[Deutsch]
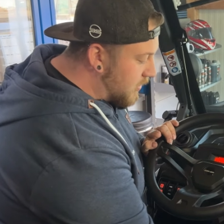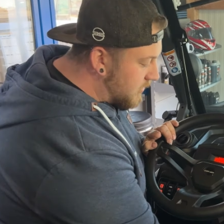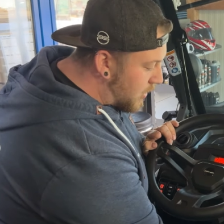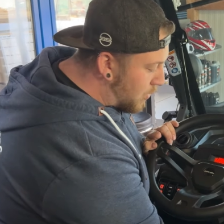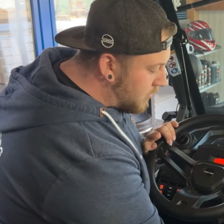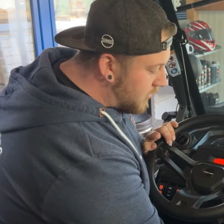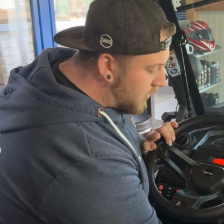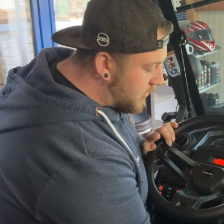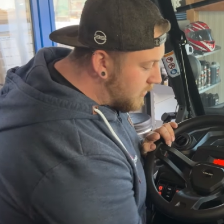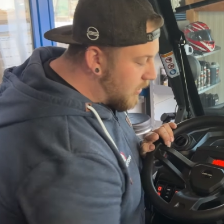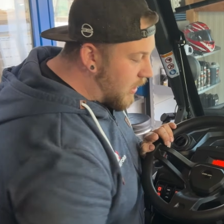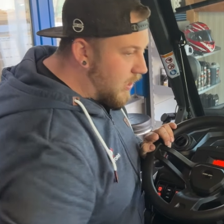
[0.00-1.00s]

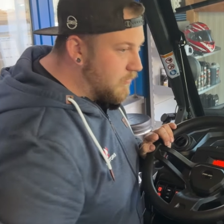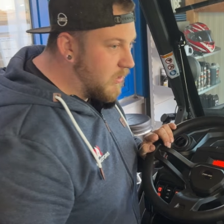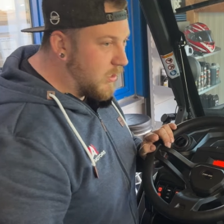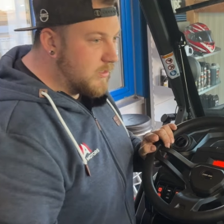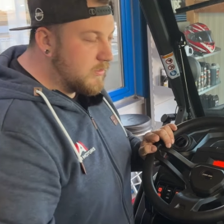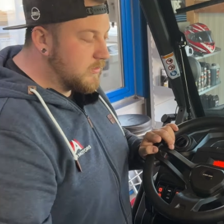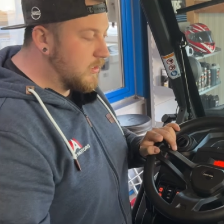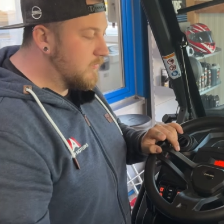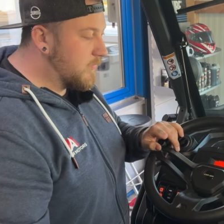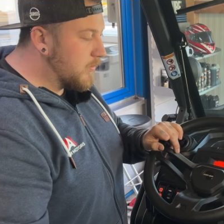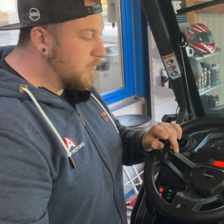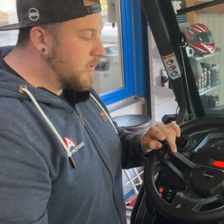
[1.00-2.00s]
Darunter einmal
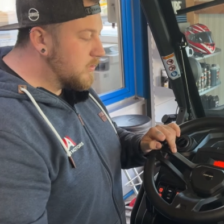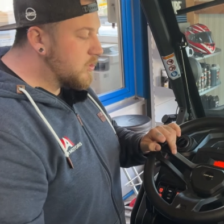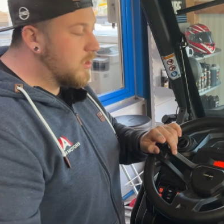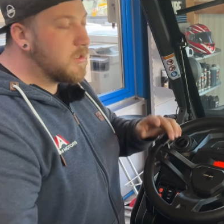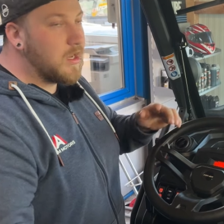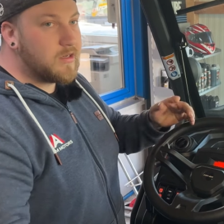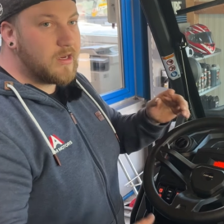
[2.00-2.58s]
den Warnblinkschalter,